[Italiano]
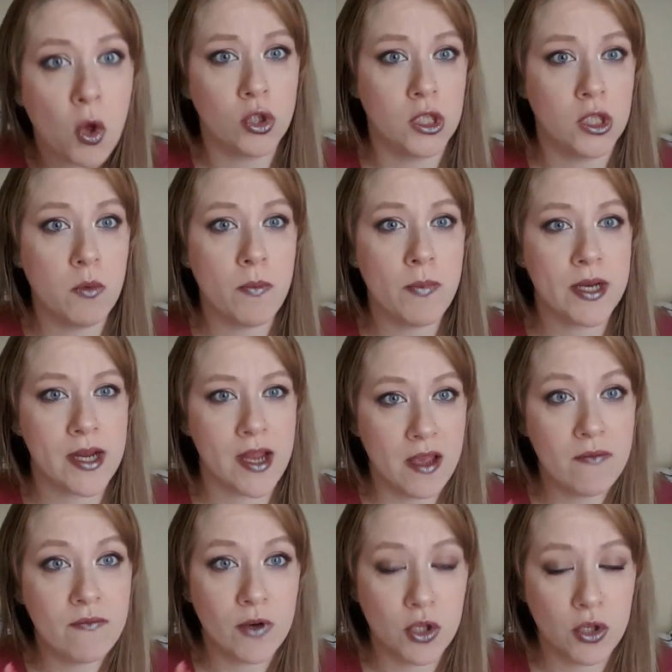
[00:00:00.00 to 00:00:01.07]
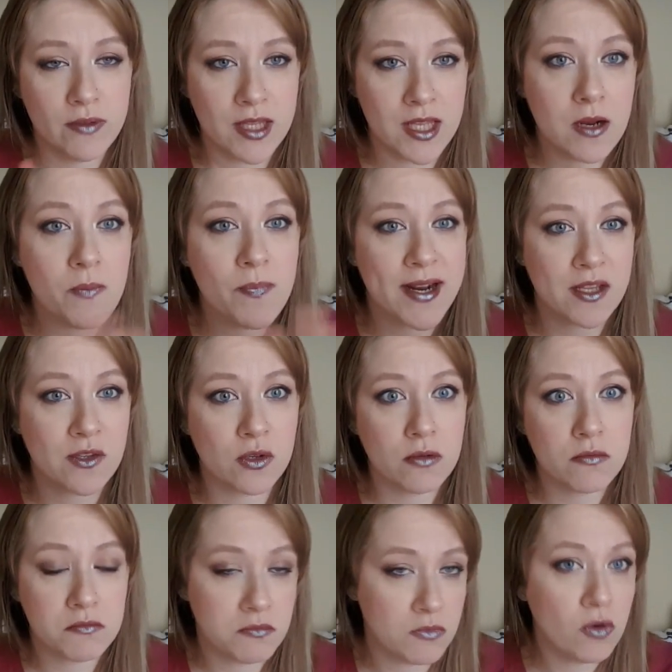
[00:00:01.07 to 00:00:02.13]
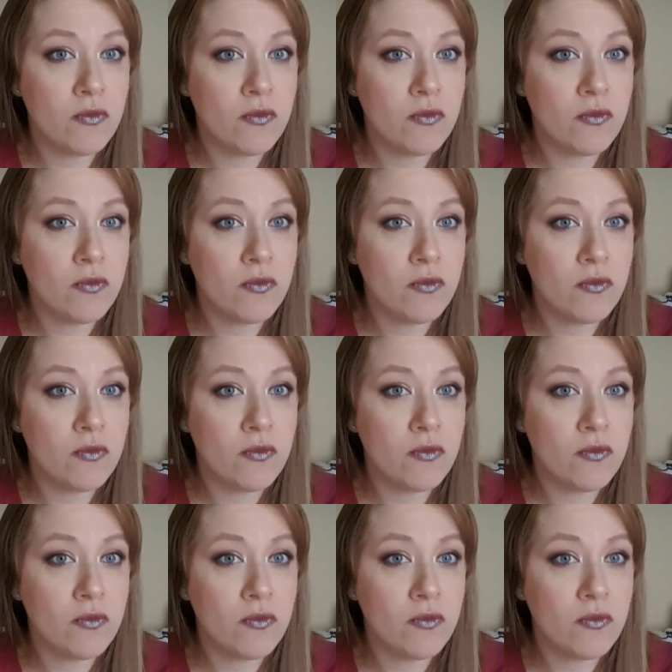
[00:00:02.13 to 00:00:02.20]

ottimo perché voglio vedere il prezzo